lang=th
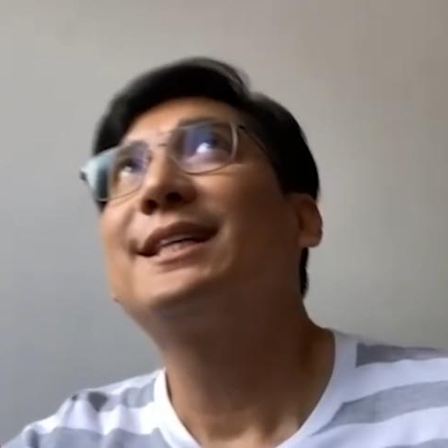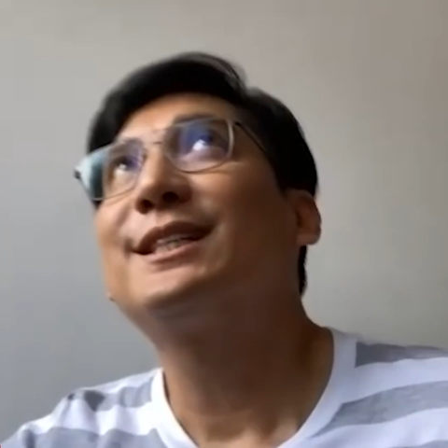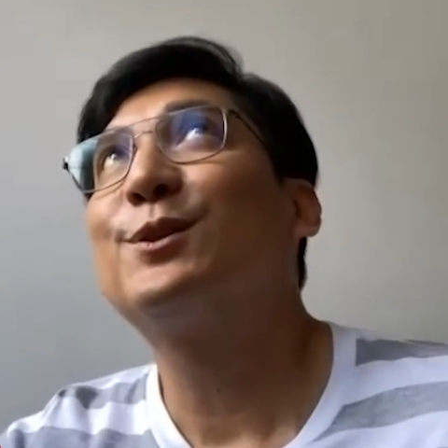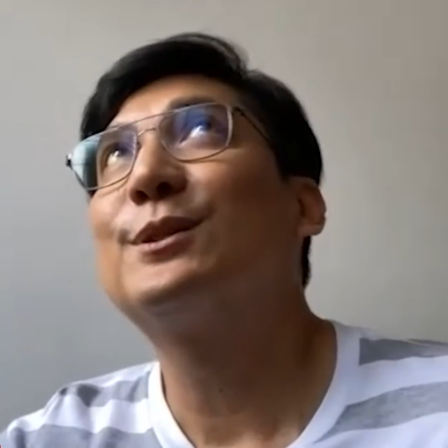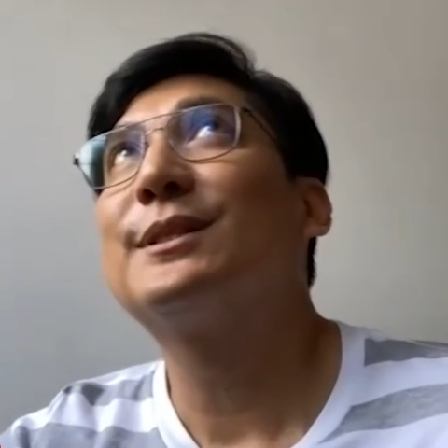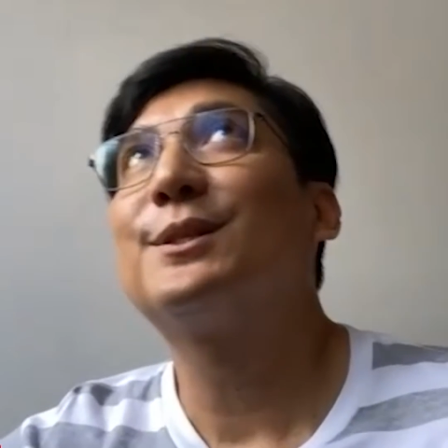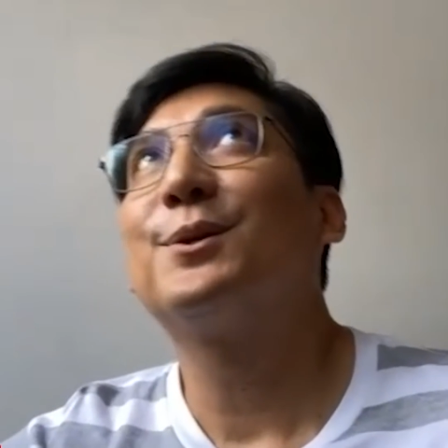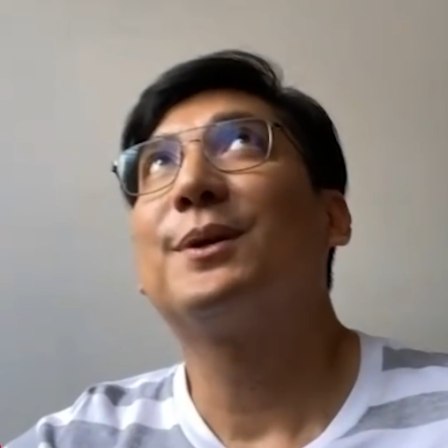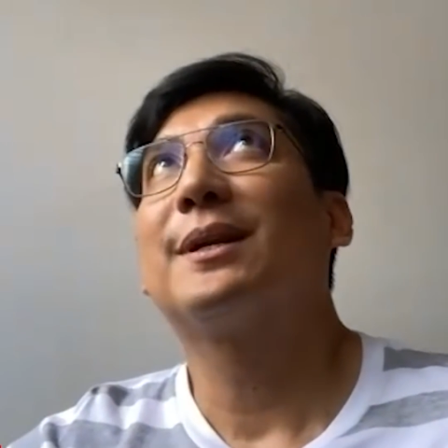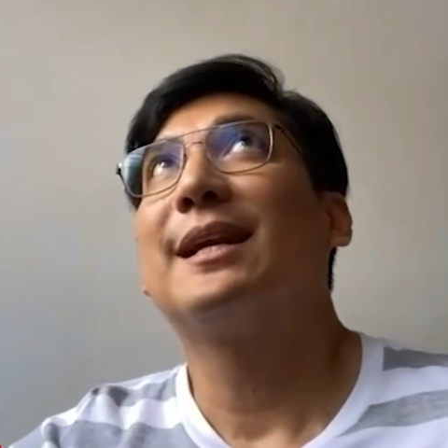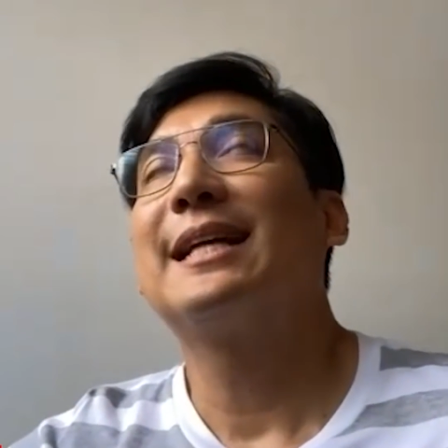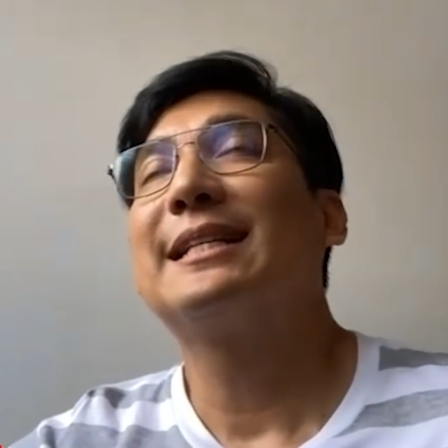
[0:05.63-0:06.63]
คสุ
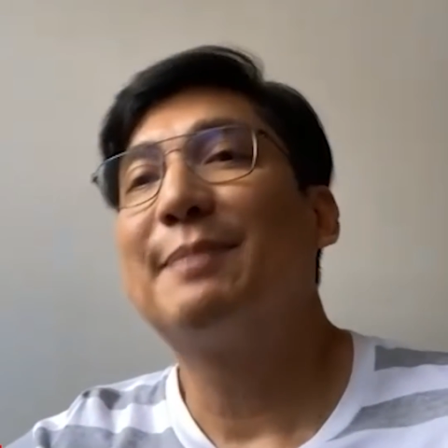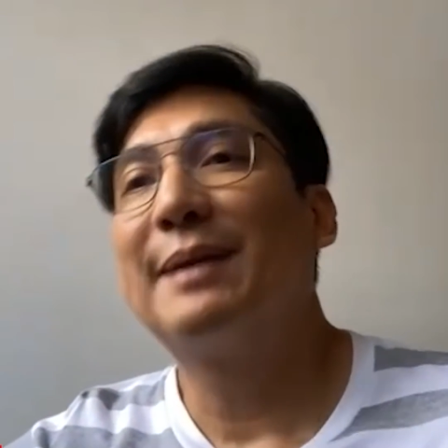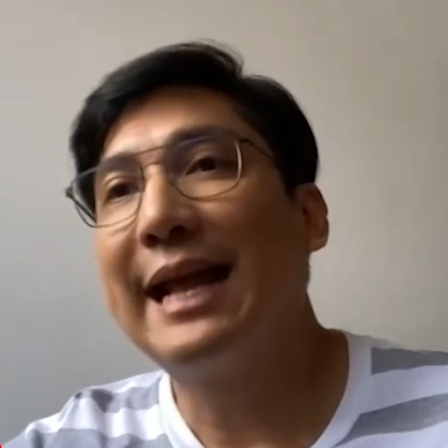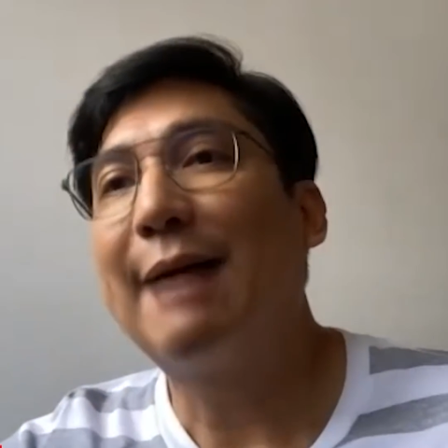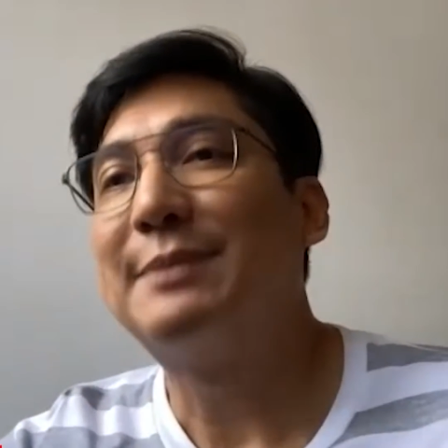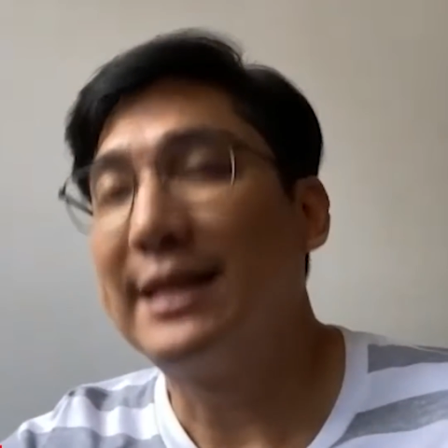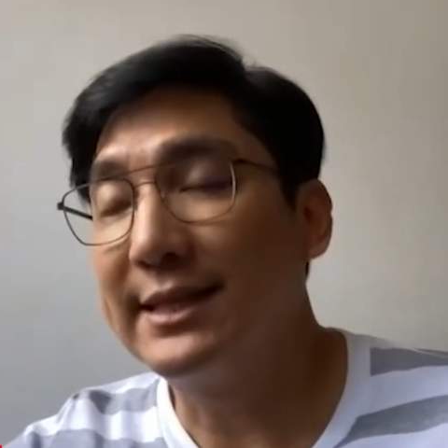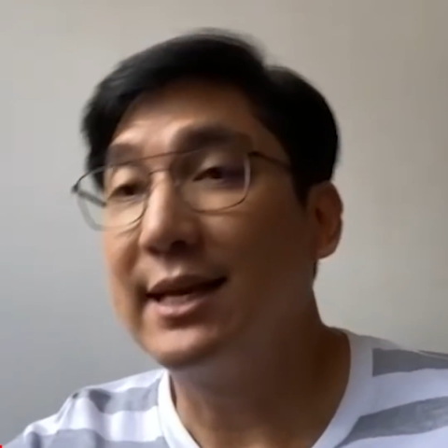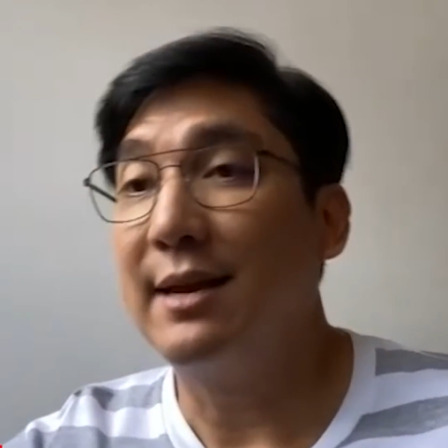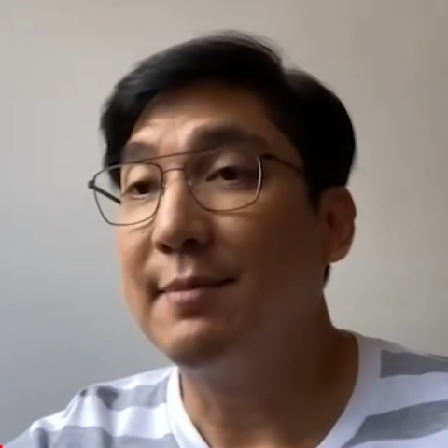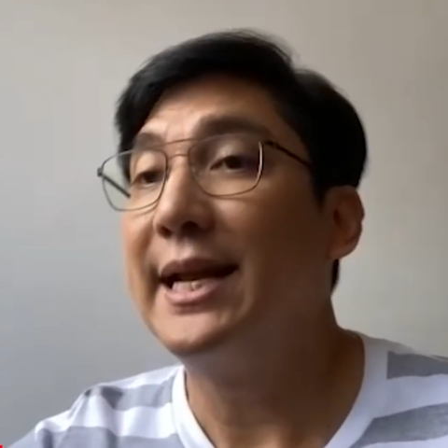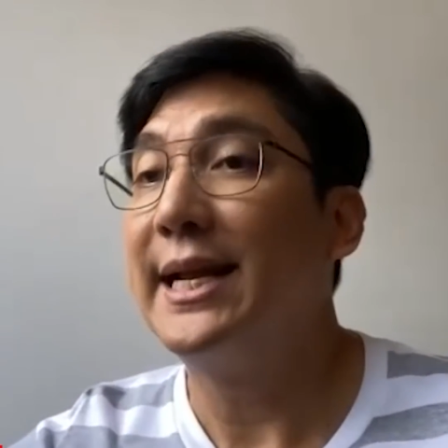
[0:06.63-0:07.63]
ดๆน่าจะเป็นดาบเจ็ดสี
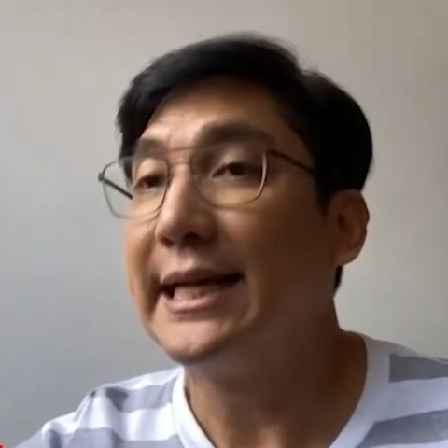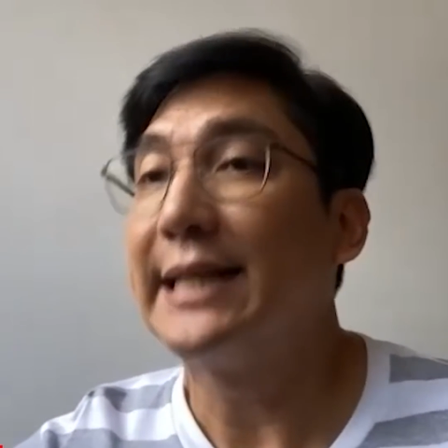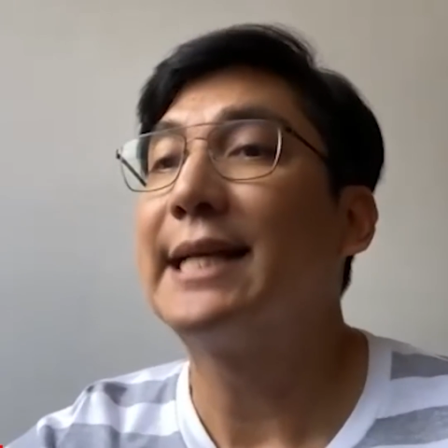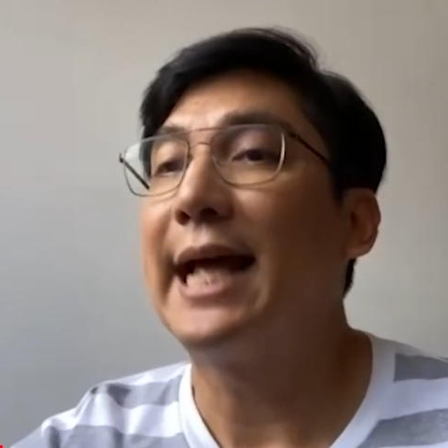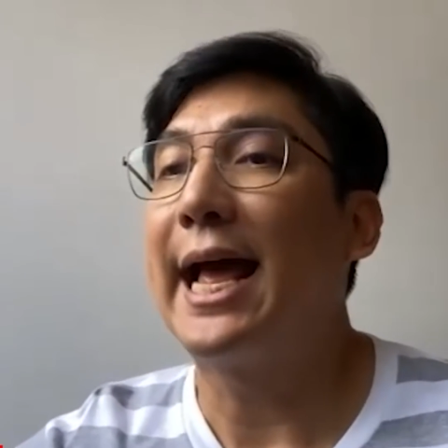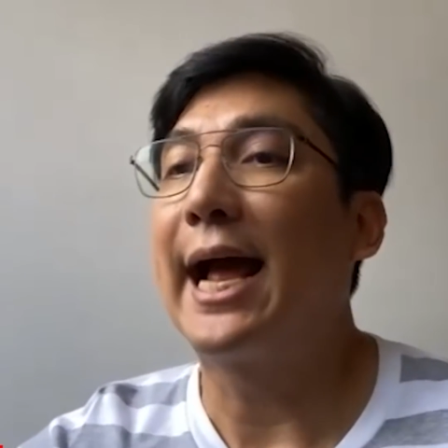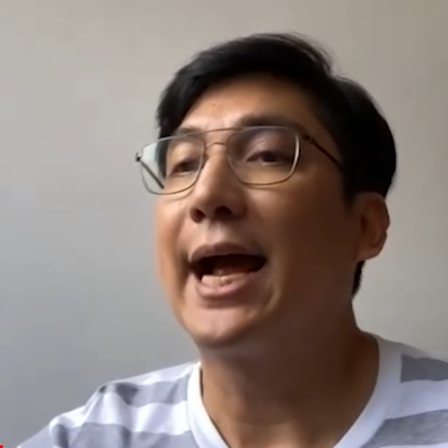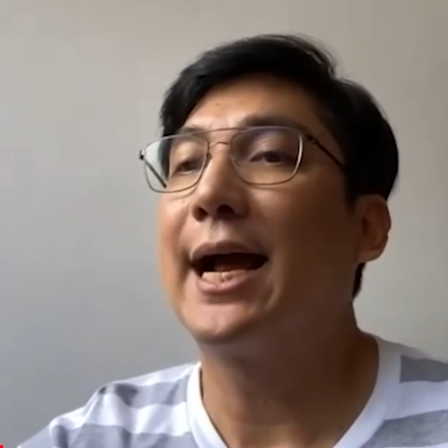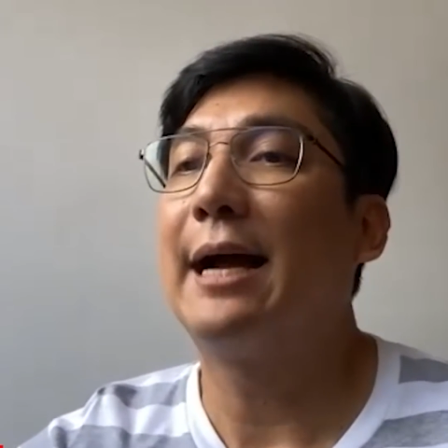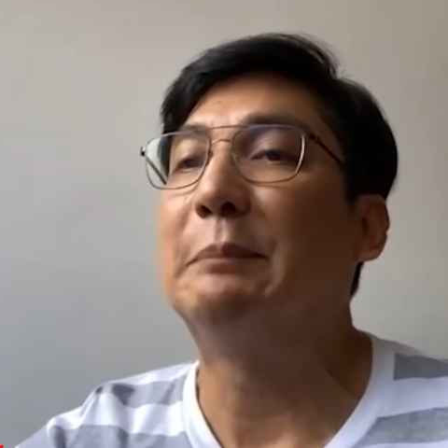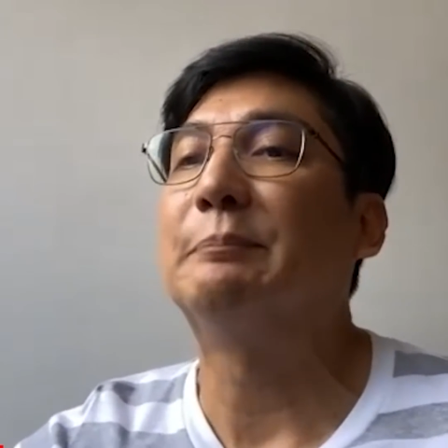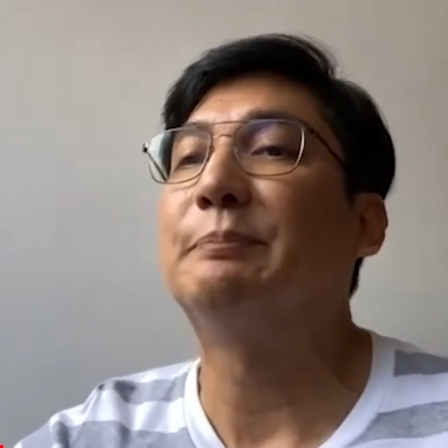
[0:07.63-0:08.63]
มณีเจ็ดแสงครับ